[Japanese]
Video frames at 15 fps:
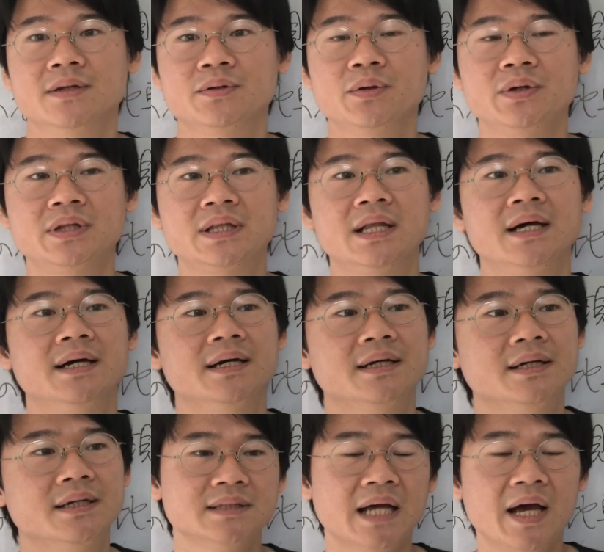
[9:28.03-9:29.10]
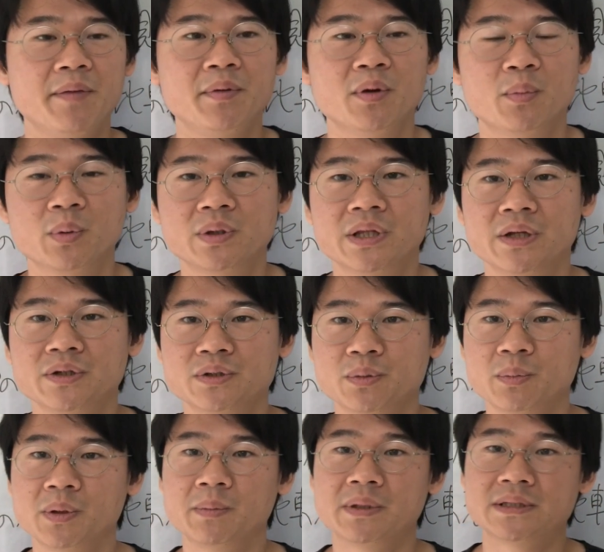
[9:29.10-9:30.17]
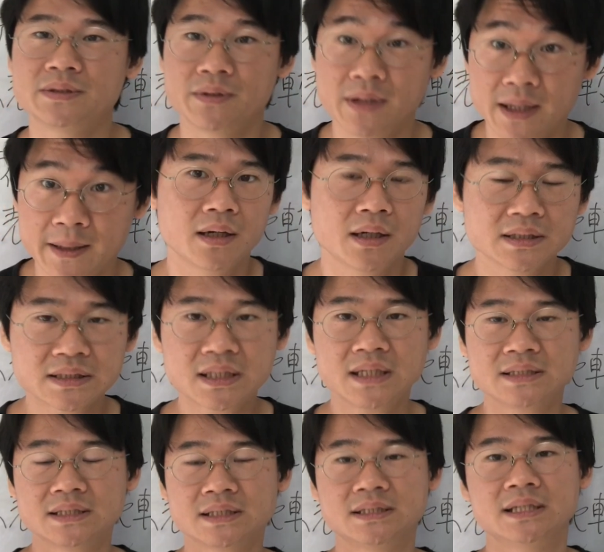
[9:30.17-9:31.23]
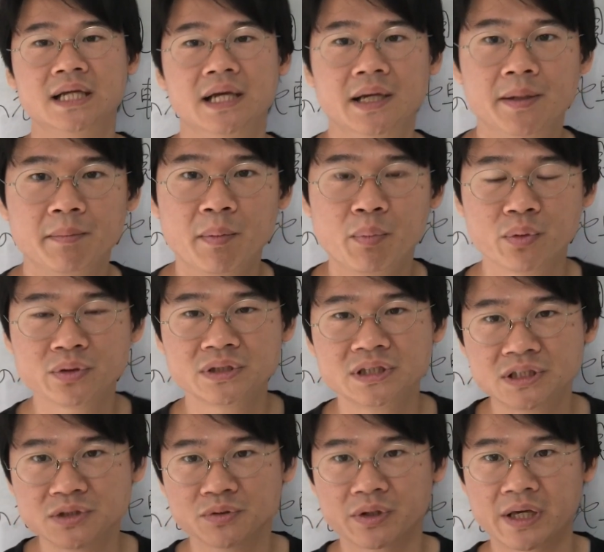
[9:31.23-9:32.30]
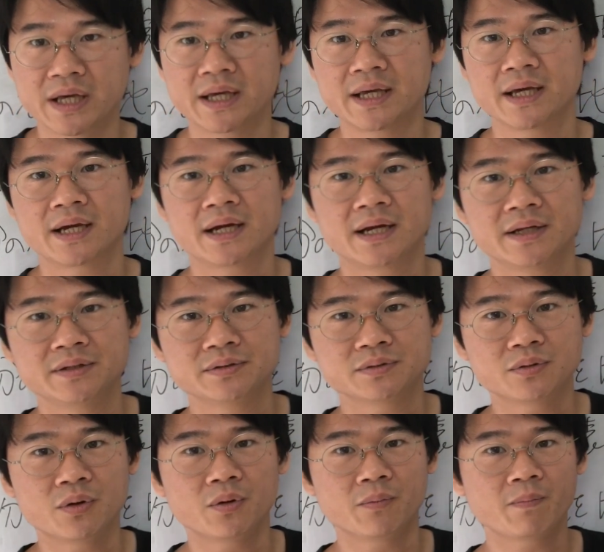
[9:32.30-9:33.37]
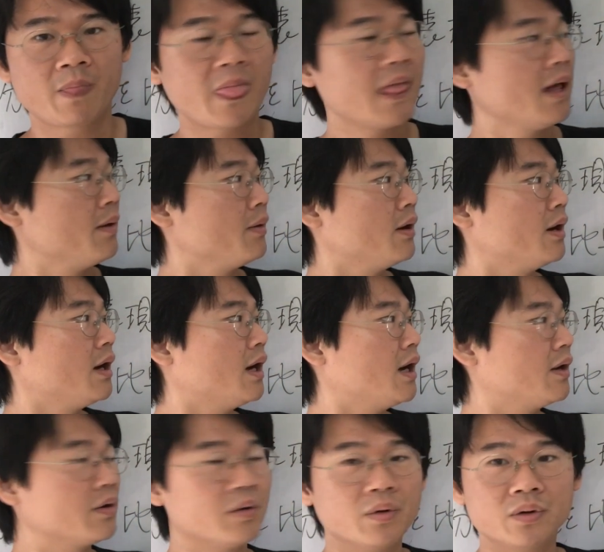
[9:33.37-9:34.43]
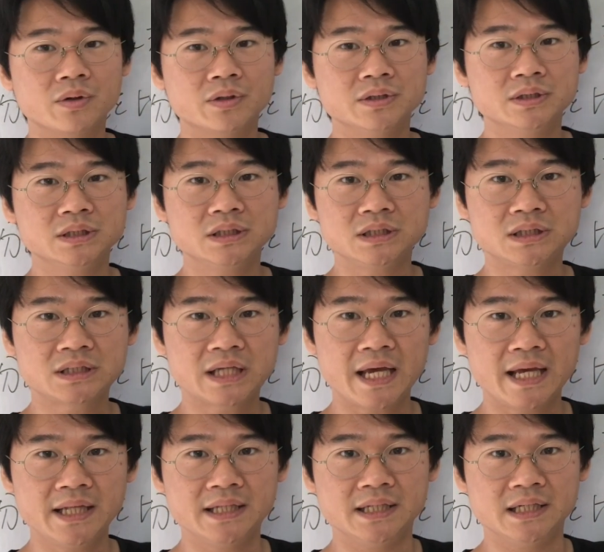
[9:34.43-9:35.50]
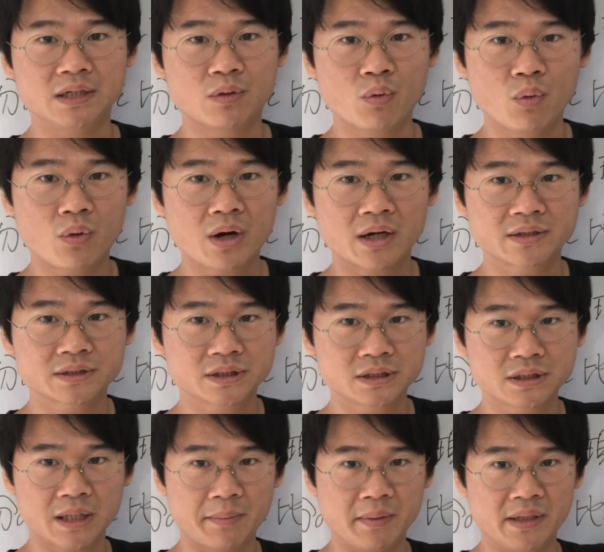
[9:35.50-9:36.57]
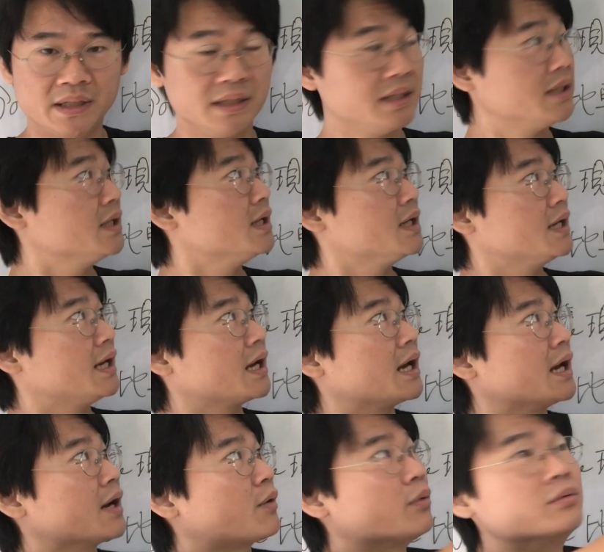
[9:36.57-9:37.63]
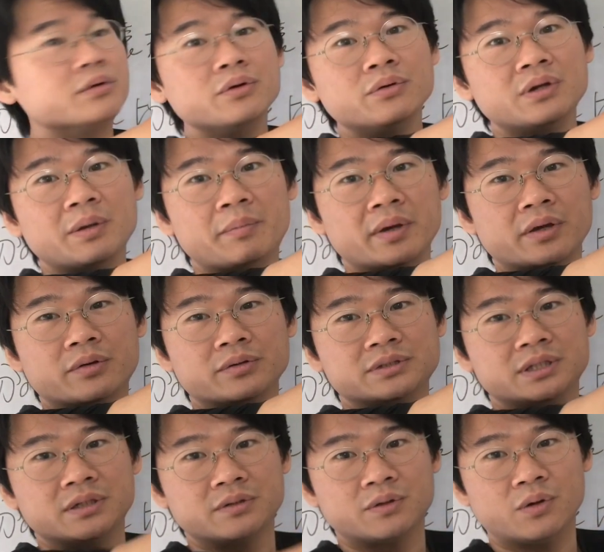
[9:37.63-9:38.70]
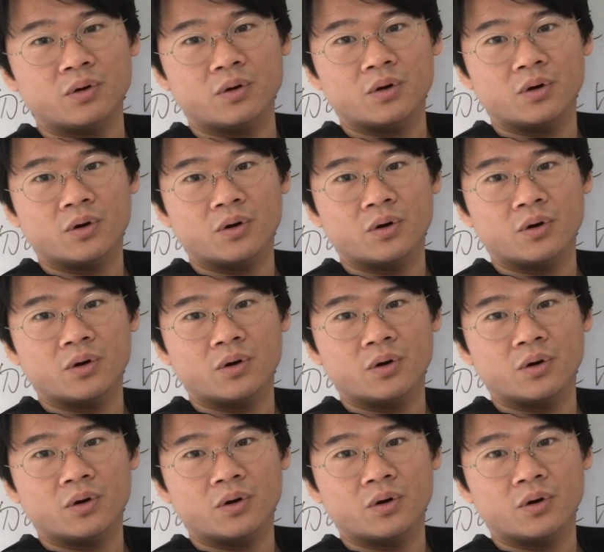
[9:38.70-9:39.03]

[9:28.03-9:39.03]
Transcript: といった悩みを持っている人もいますよね。しかしですね、まあ、僕自身の経験から言うと、あの、試験に合格するために、このような勉強してると、